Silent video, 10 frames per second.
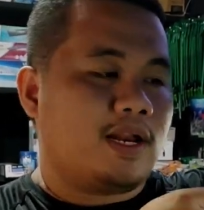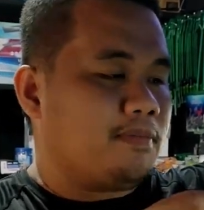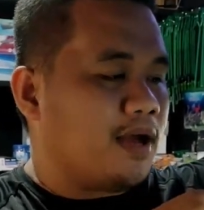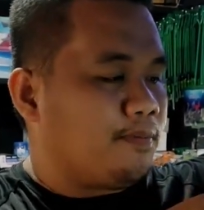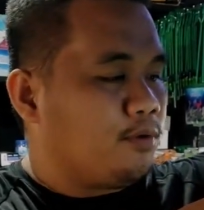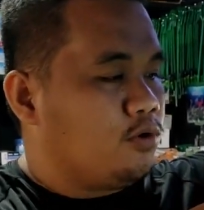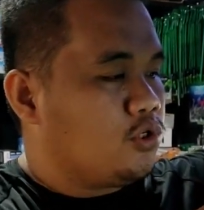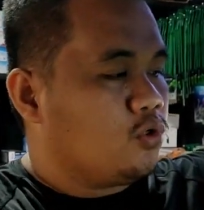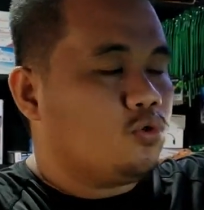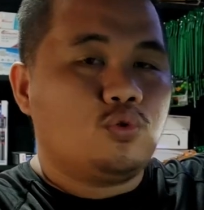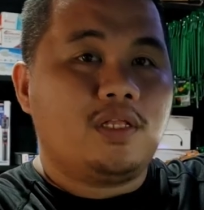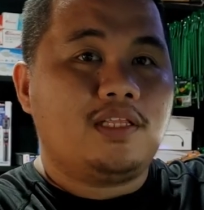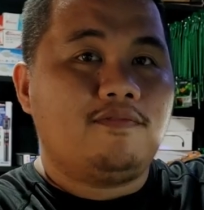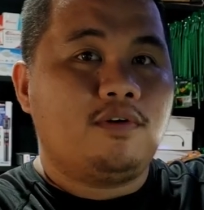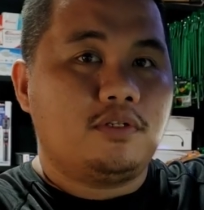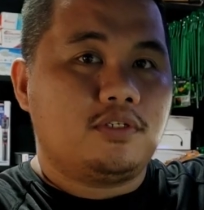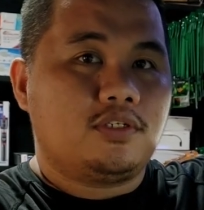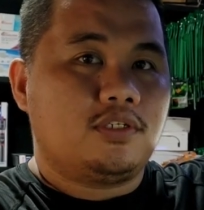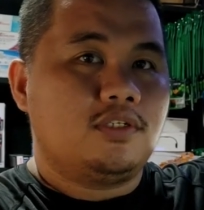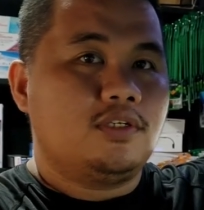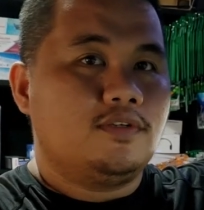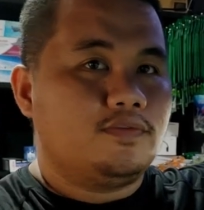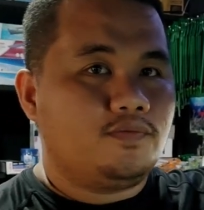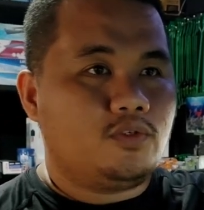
so para makaproduce yung 220 volts.